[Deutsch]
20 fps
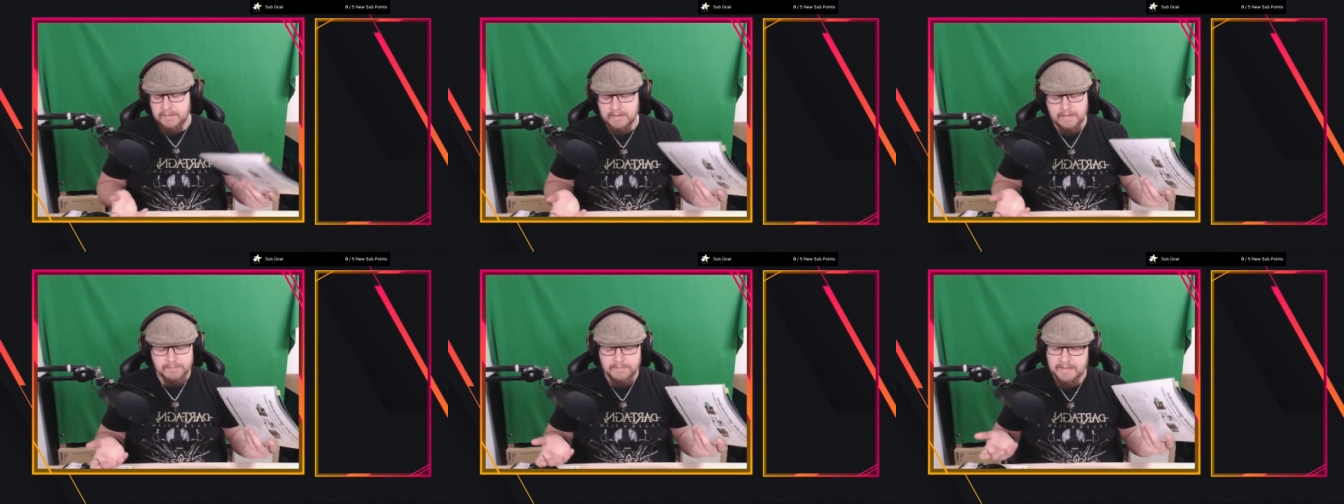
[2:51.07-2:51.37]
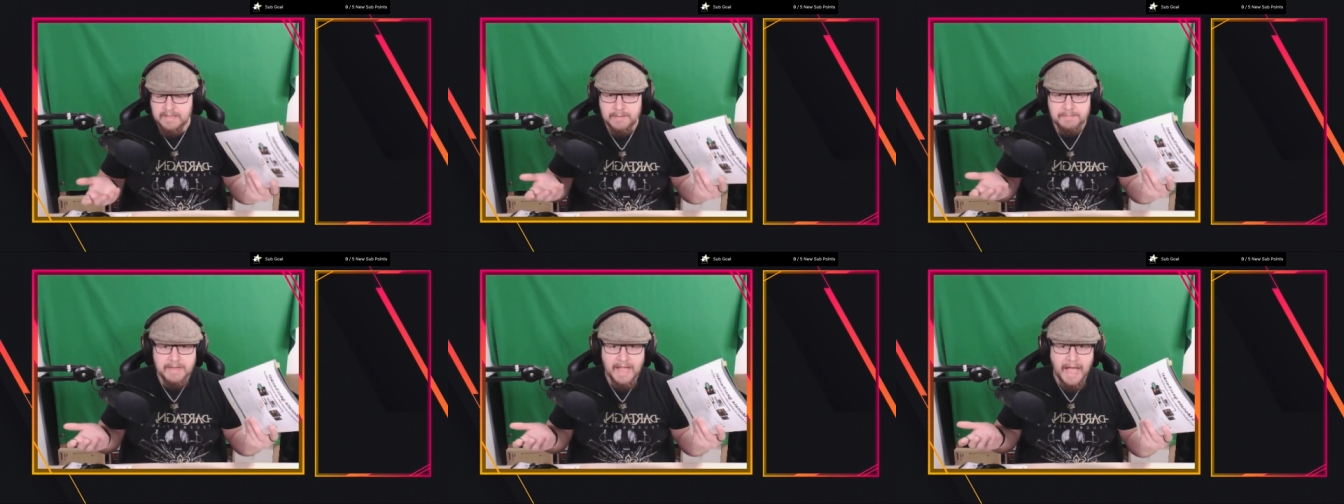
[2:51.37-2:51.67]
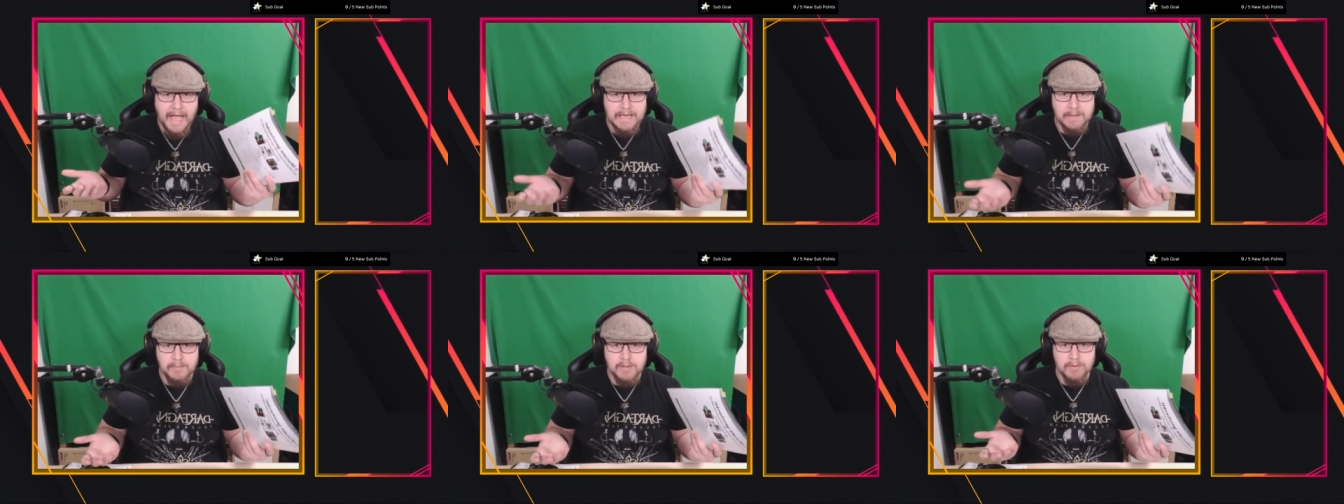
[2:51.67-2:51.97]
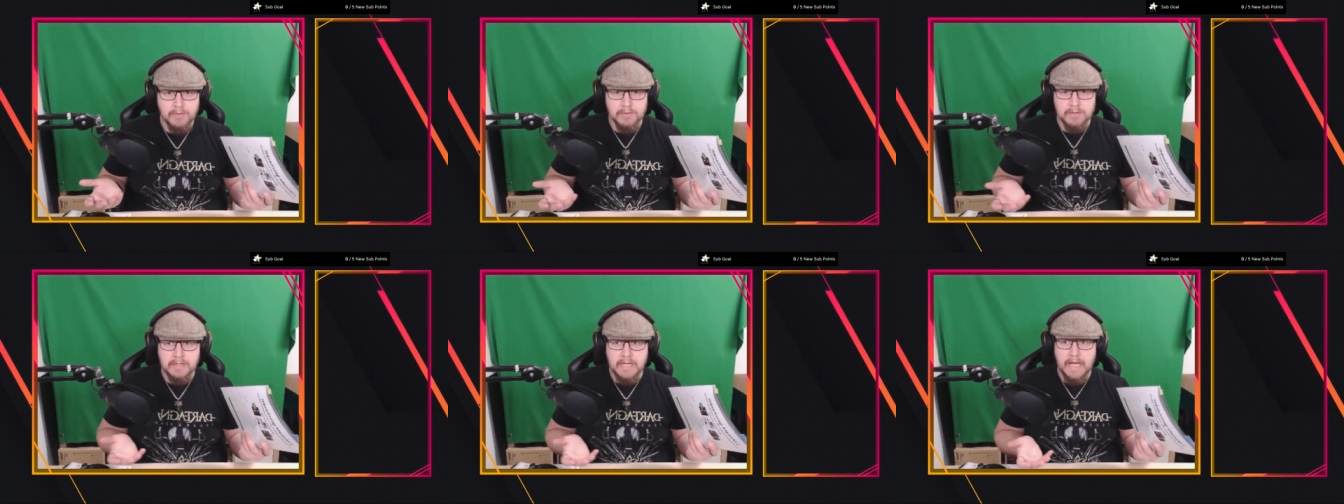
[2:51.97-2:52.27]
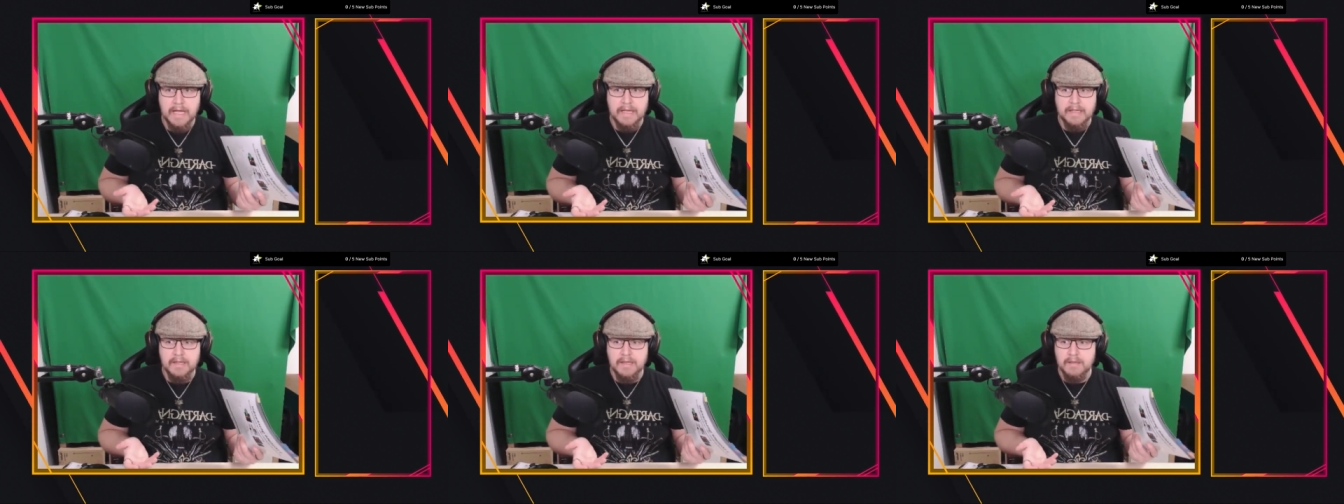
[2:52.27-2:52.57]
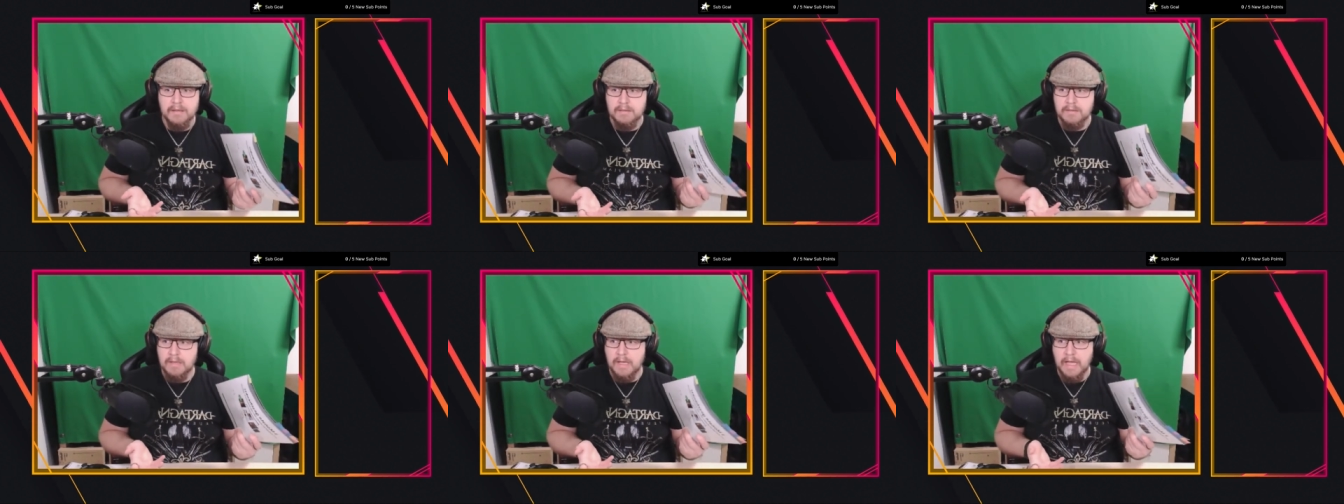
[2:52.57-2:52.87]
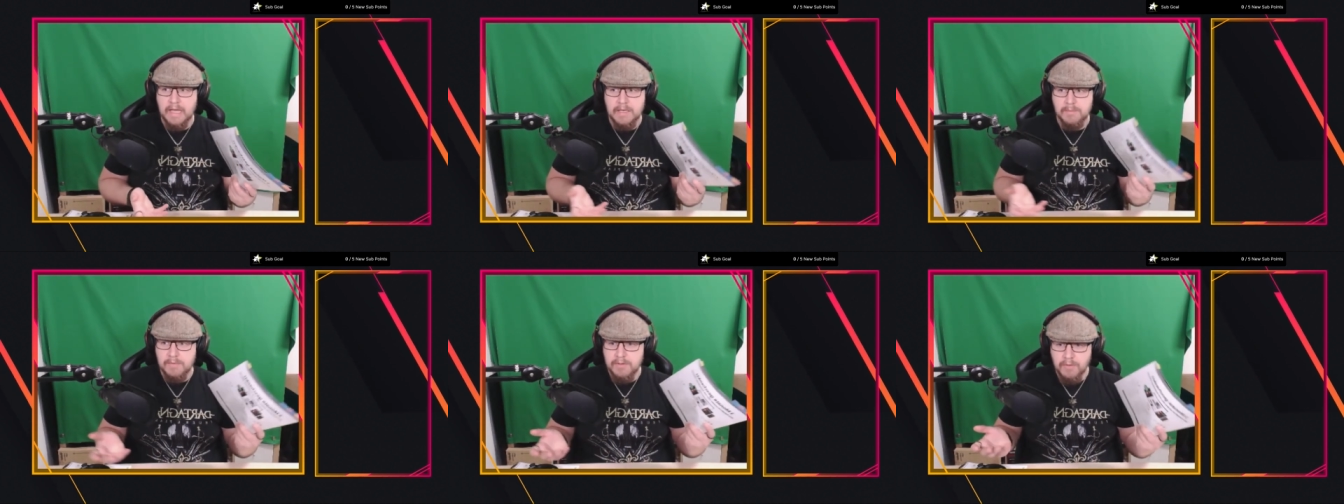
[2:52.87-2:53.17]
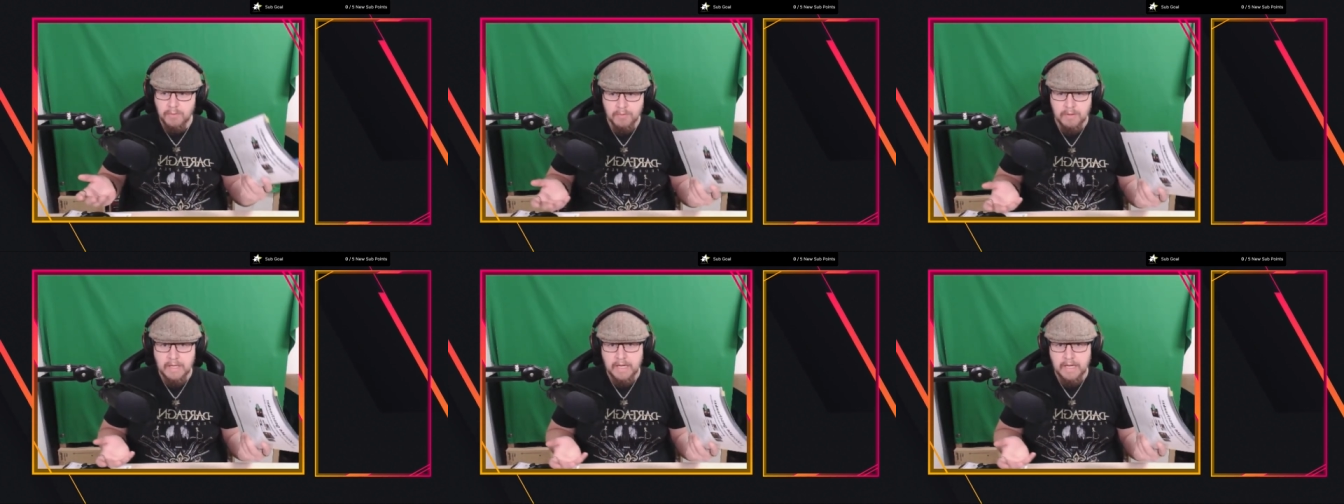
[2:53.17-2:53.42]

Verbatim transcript: es gibt ja eine Million, Guide, äh, eine Million